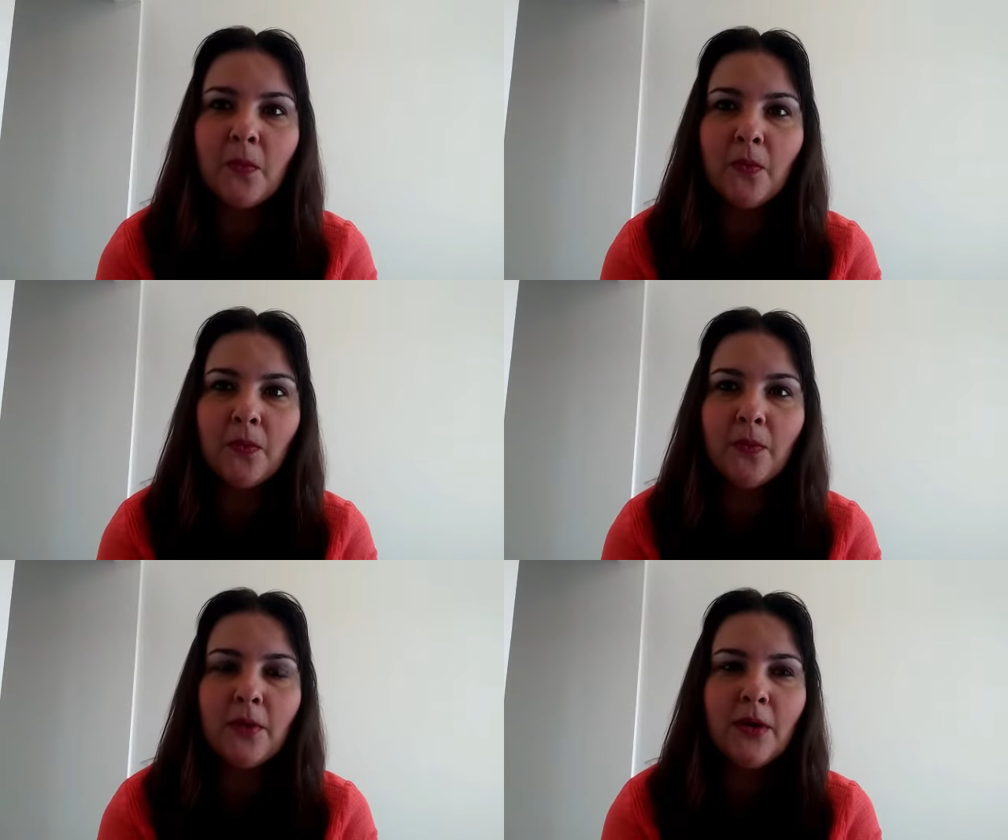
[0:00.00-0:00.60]

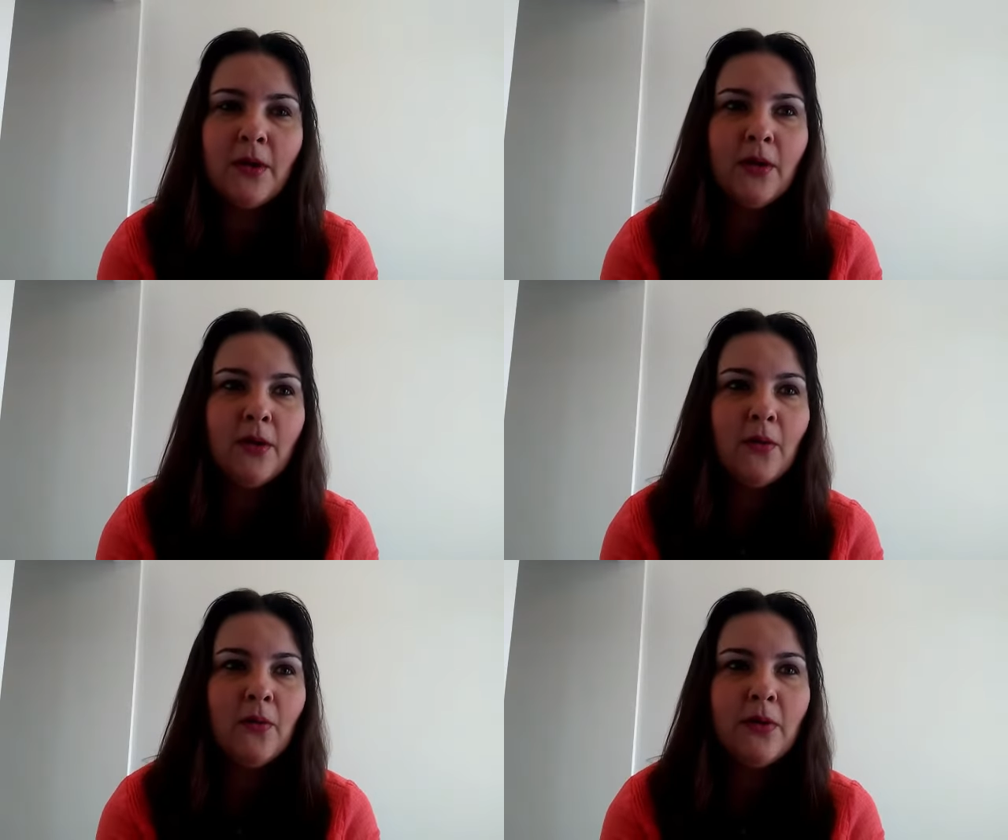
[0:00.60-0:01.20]
Com
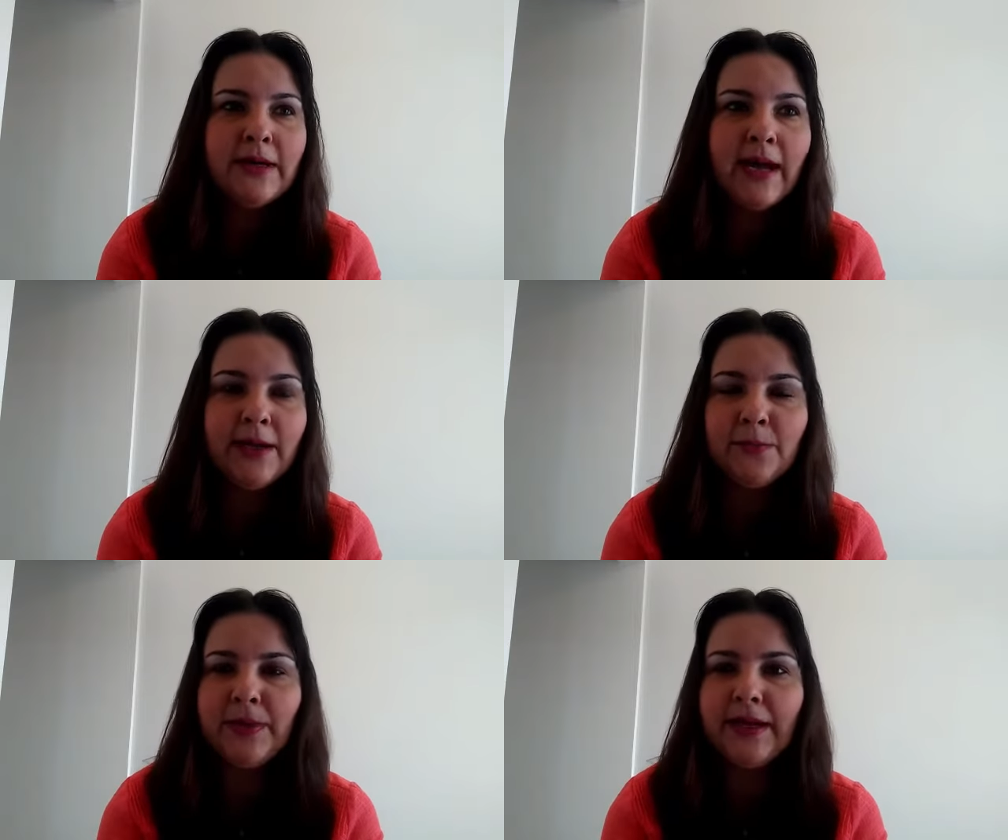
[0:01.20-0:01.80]

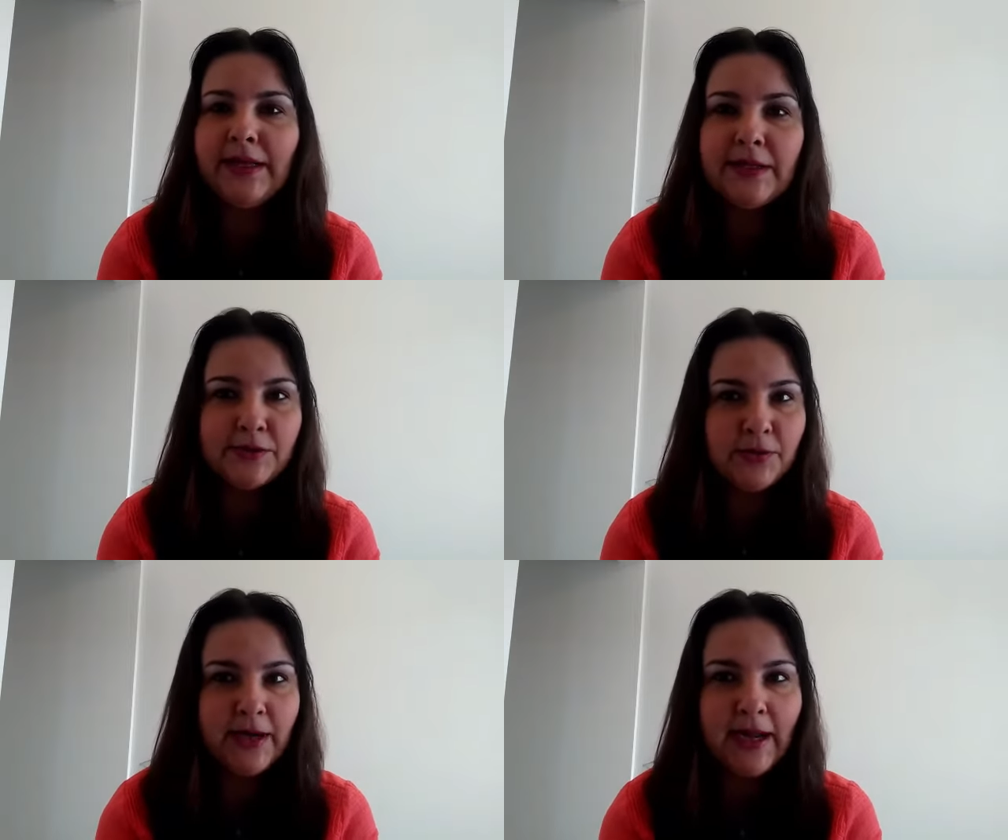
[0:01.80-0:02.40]
horário para
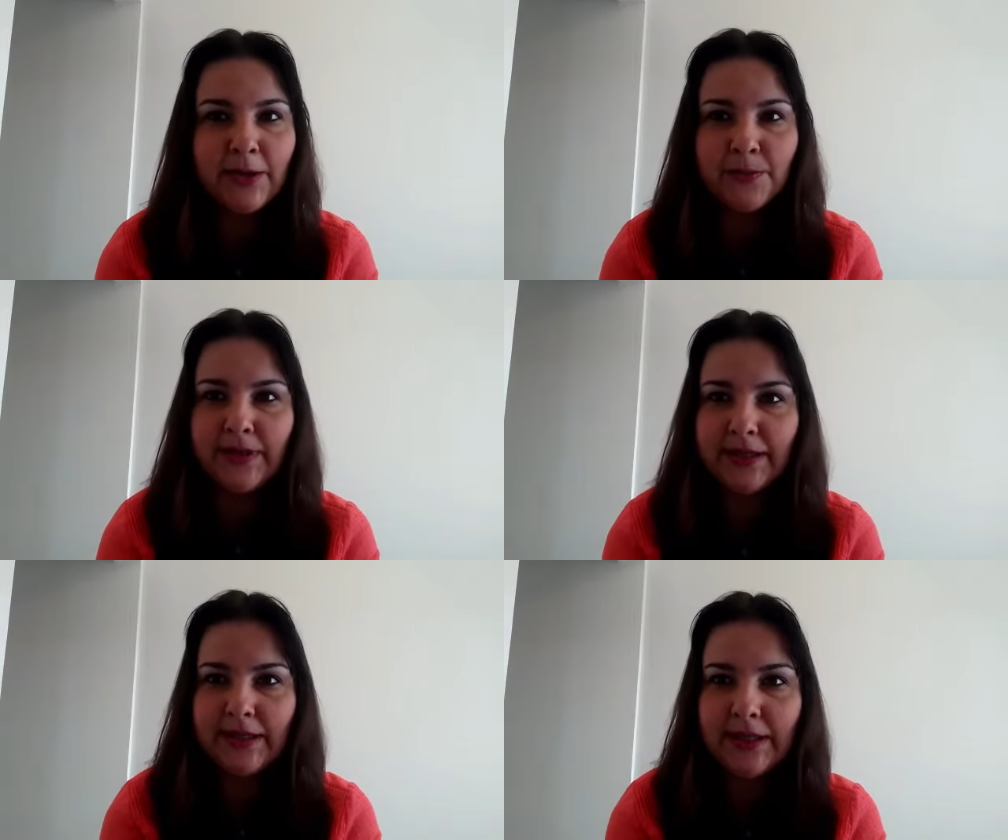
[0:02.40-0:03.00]
isso, horário
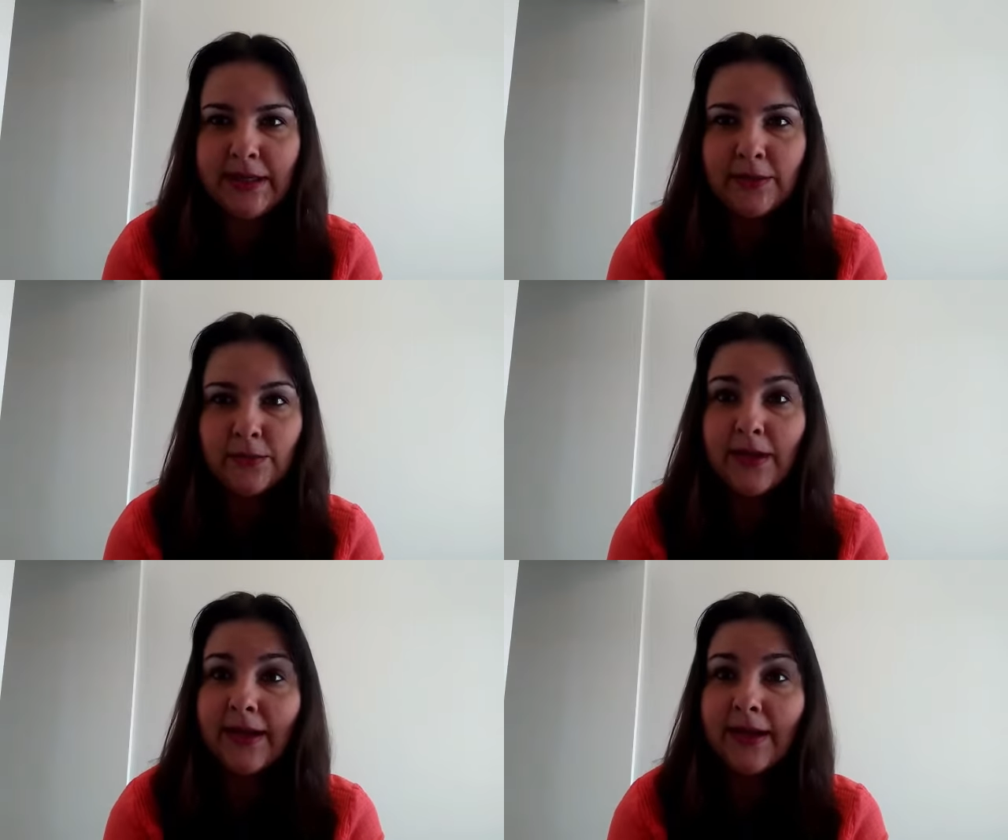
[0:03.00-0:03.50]
para aquilo.